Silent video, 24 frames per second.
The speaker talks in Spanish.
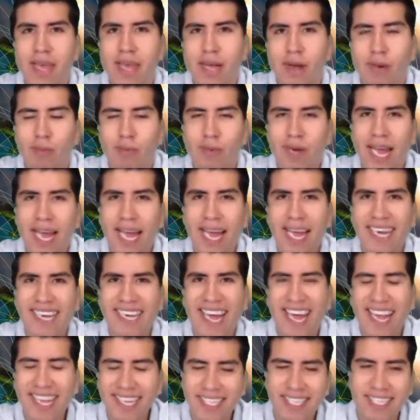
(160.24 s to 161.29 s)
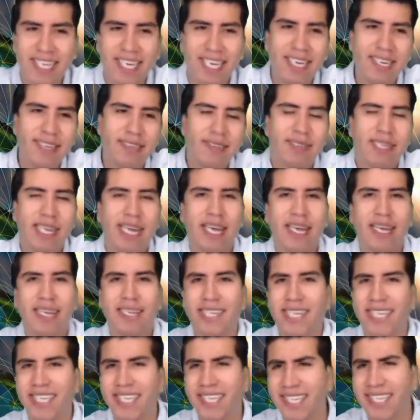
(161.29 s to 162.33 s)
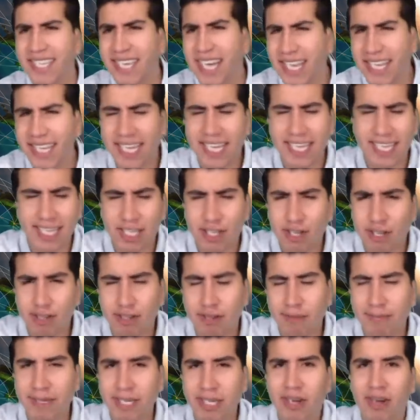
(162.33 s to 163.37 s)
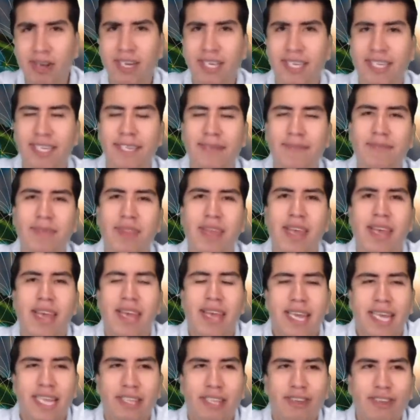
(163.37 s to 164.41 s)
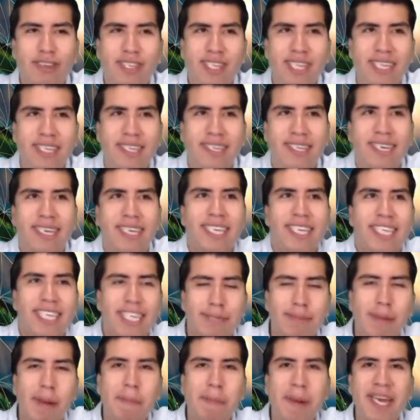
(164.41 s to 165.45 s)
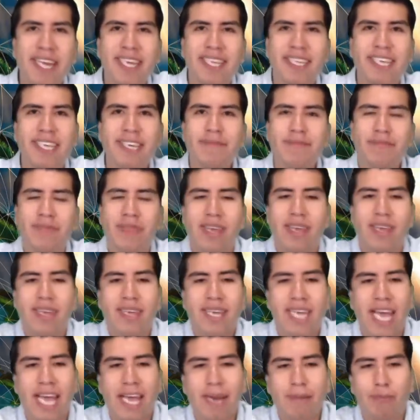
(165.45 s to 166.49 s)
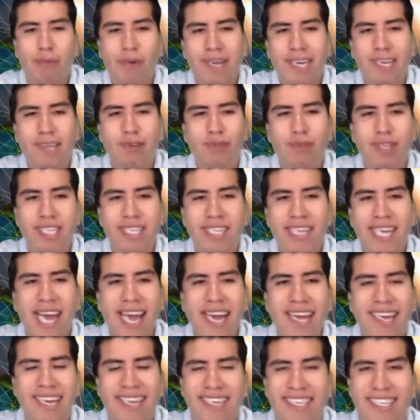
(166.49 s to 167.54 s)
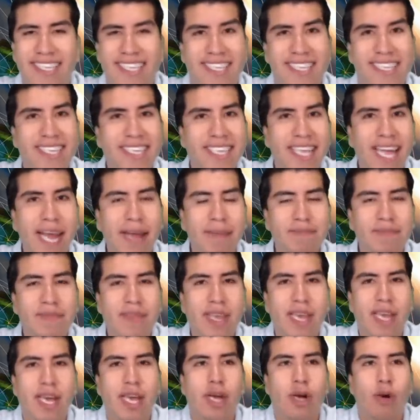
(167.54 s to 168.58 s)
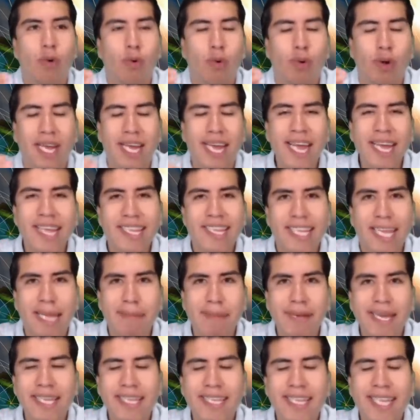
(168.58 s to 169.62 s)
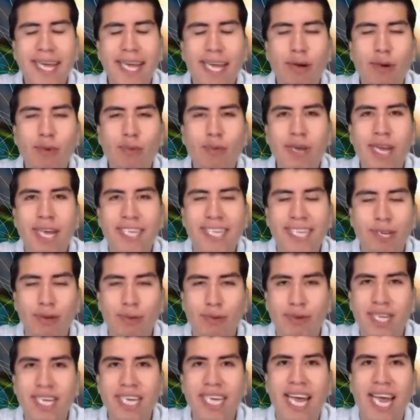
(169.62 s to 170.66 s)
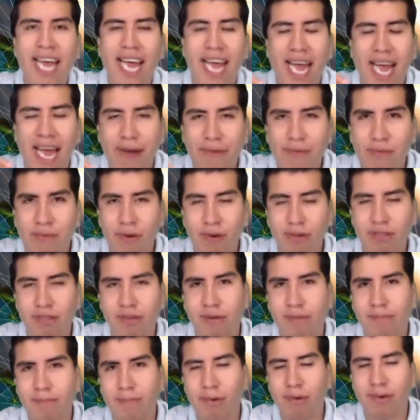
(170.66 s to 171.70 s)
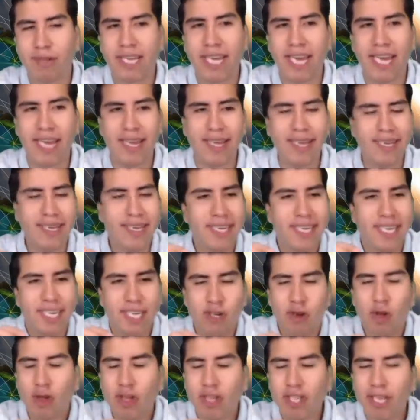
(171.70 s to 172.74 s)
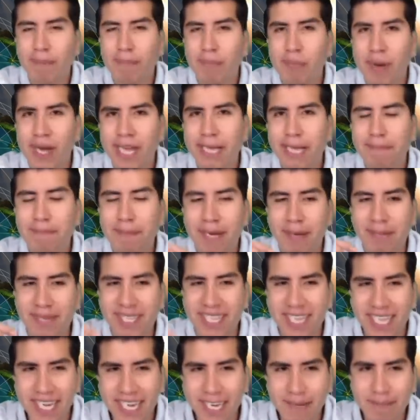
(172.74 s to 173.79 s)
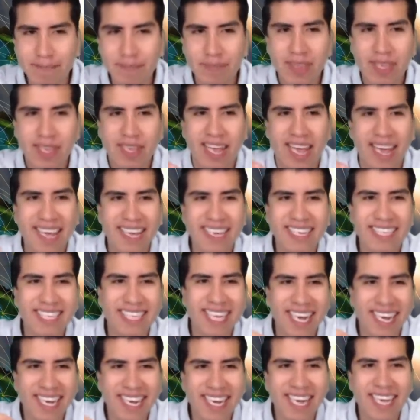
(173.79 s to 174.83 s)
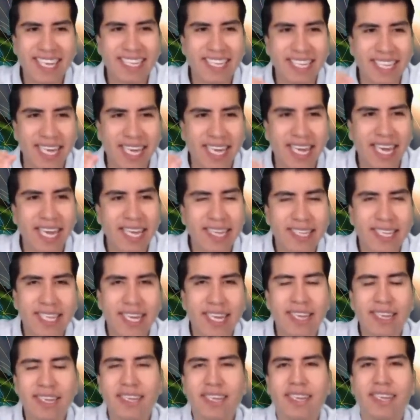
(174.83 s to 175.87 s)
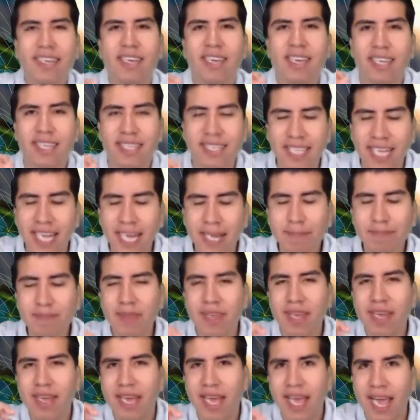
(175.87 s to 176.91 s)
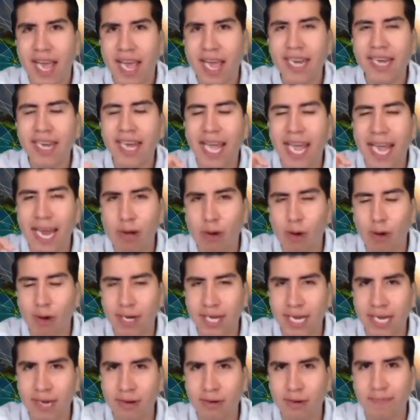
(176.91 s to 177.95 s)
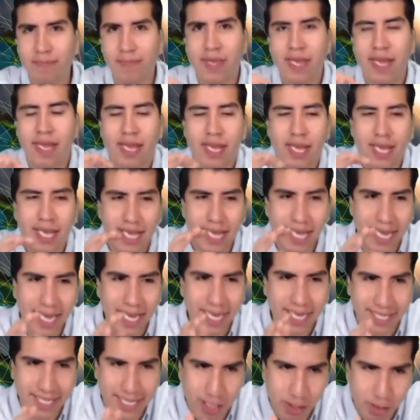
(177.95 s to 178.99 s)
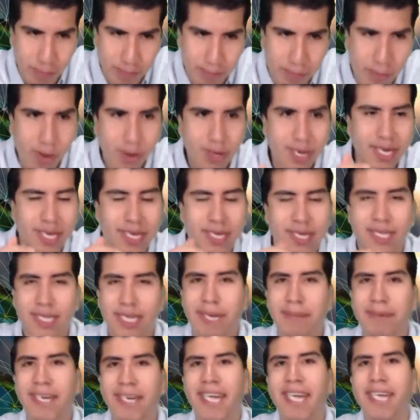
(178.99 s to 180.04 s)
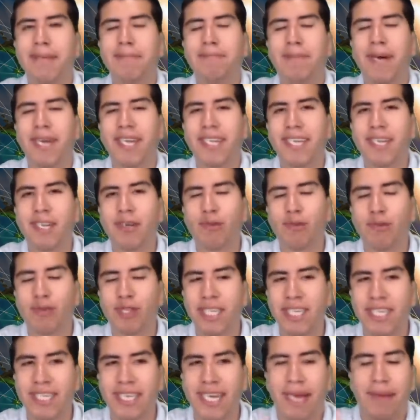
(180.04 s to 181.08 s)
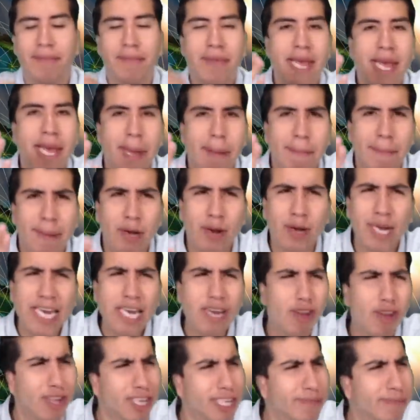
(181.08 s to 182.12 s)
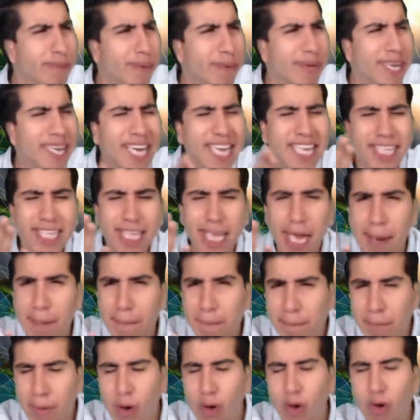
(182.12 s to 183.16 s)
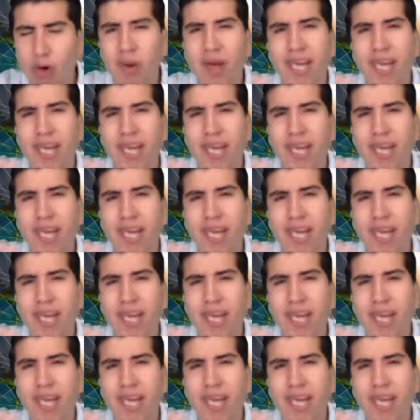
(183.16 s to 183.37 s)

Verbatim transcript: una casa de 17, 18 millones. Entonces, sí me parece que el Poder Judicial necesita urgentemente una cirugía a fondo, porque no se puede permitir que esta clase de gente esté en el órgano que se supone debería de impartir justicia. Pero que no se me vengan tampoco a